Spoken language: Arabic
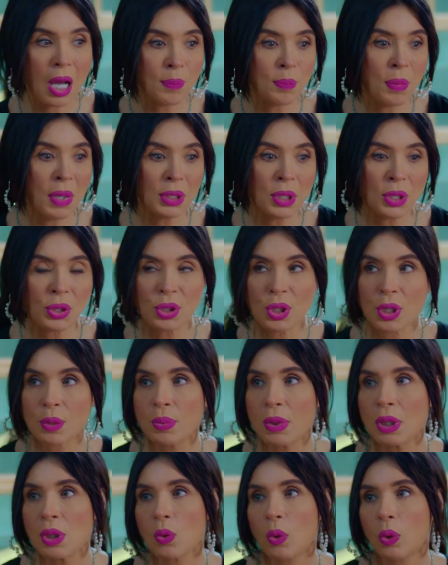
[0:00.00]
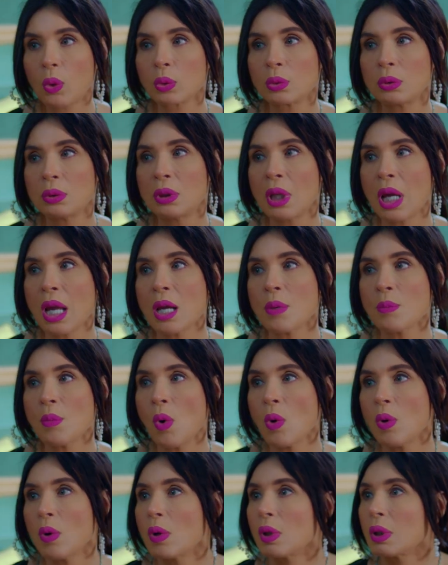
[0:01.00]
على بيت الشربيني
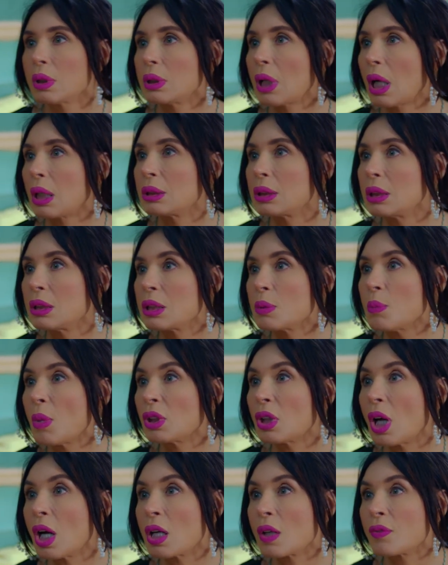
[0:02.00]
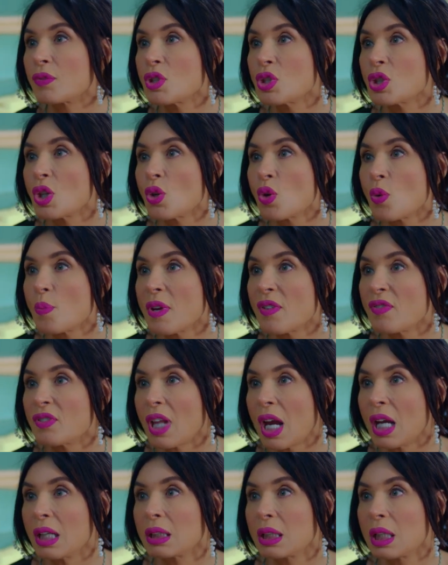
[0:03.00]
وخدامه يا اختي انت ما تعرفيش انه بيفتح